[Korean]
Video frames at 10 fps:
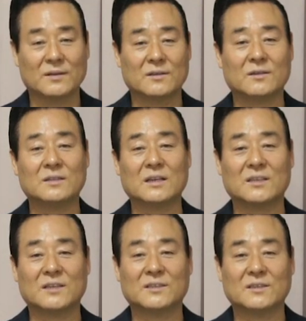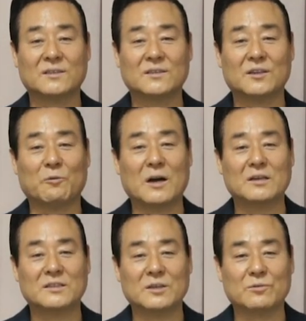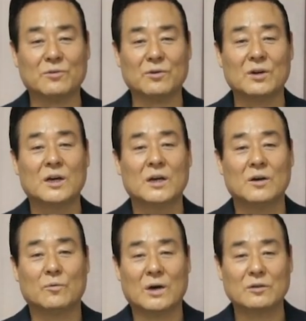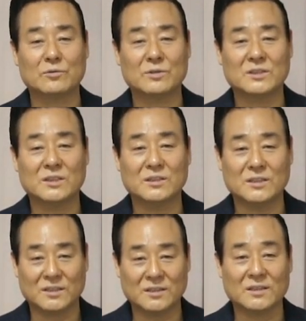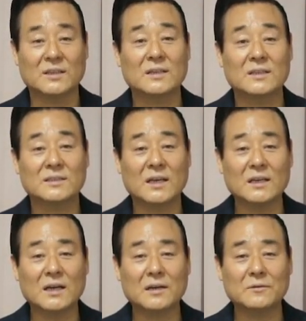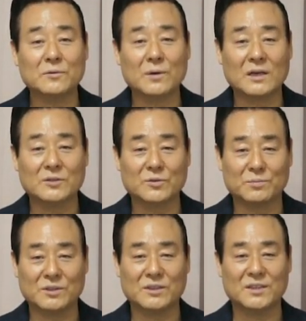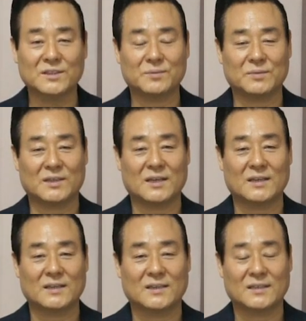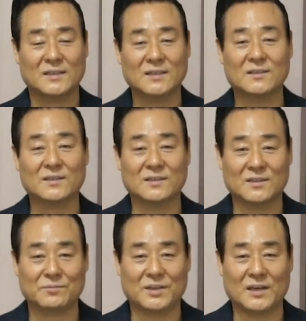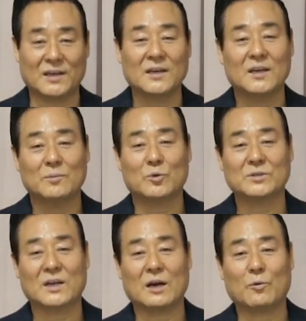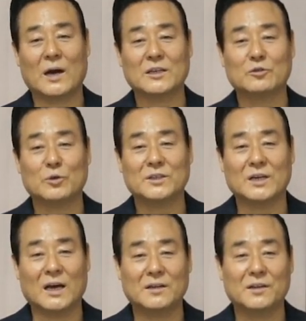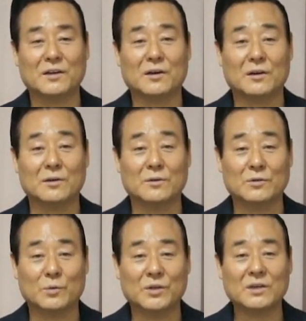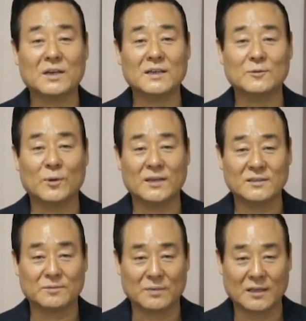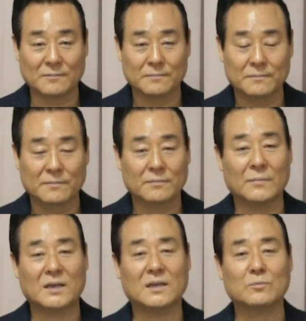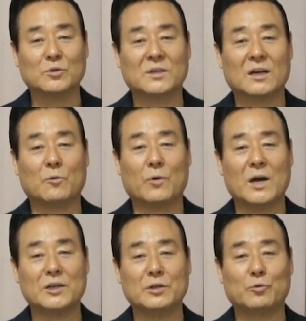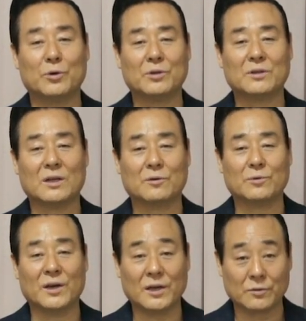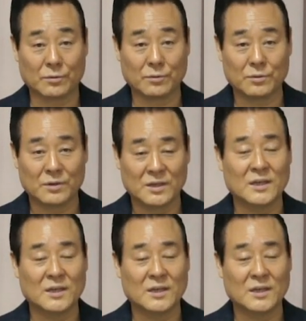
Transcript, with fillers: 그런 상태에서 그들이 왕을 세우고 왕궁을 짓는 일은 생각도 할 수 없는 일이었습니다. 그렇기 때문에 모세가 왕이 되지 않으려 노력하기도 했지만 만약 모세가 왕이 되었다고 해도